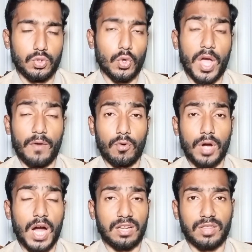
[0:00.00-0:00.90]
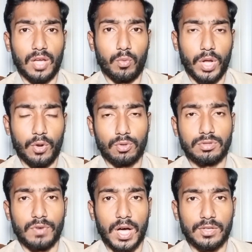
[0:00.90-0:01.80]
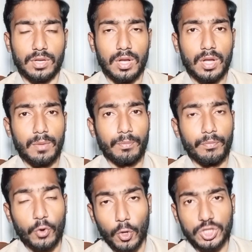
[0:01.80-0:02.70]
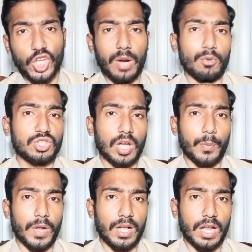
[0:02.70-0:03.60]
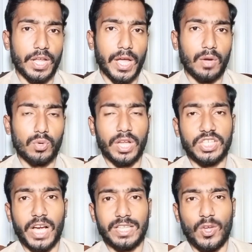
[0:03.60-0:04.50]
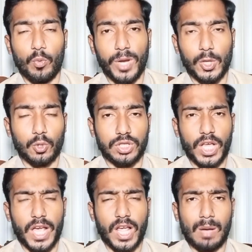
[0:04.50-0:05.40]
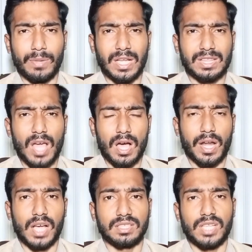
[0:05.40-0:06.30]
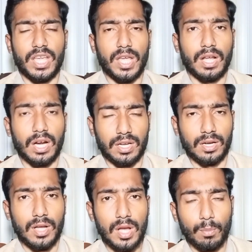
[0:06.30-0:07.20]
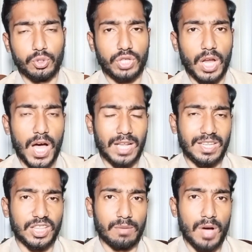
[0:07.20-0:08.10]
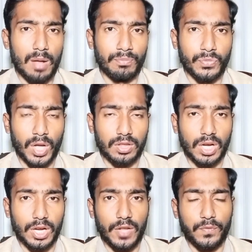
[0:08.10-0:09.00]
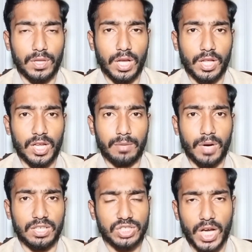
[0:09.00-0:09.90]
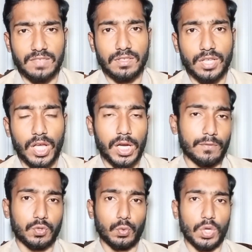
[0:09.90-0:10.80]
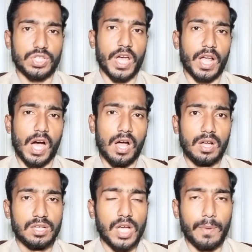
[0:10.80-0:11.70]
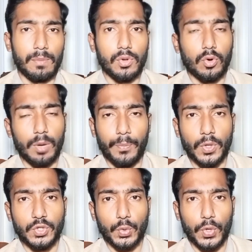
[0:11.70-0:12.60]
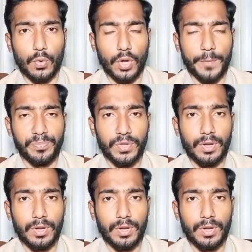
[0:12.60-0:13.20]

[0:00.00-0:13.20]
जो है वो काटते हुए नौजवान रोशन मुस्तकबिल के लिए उन्हें शायद ये उम्मीद होती है कि हम ये तंग रास्ते ये घटन मुश्किल ये तमाम तर तकलीफें देखने के बाद शायद जिंदगी का वो सूरज आएगा जब हम यूरोप पहुंच चुके होंगे